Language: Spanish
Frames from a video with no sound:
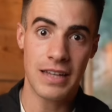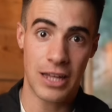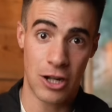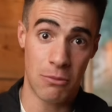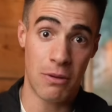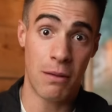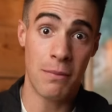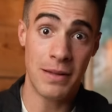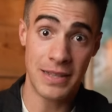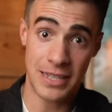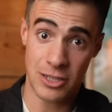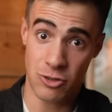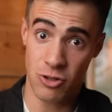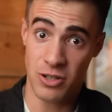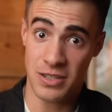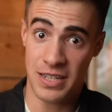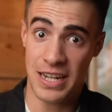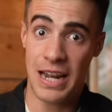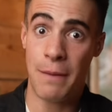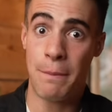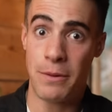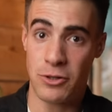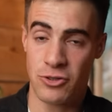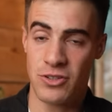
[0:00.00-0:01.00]
que normalmente suele
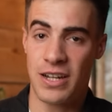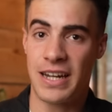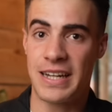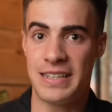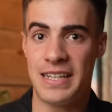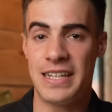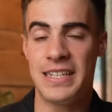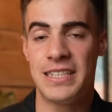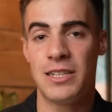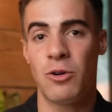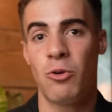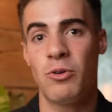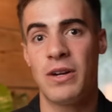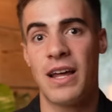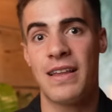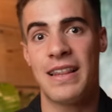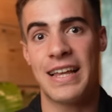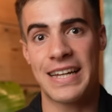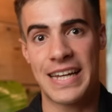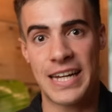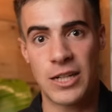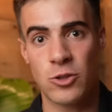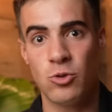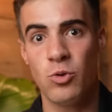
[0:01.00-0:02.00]
ser la persona que tiene inseguridad,
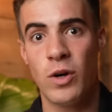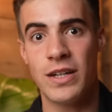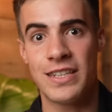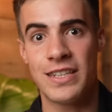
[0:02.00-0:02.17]
la que actúa